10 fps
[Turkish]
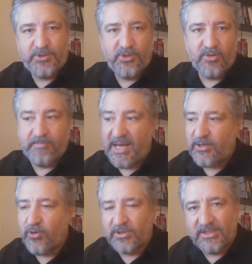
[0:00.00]
bir şey yok.
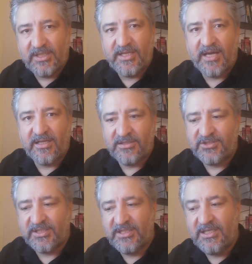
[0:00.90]
Belki ortada
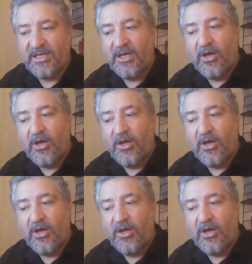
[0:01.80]
değerlendirecekti.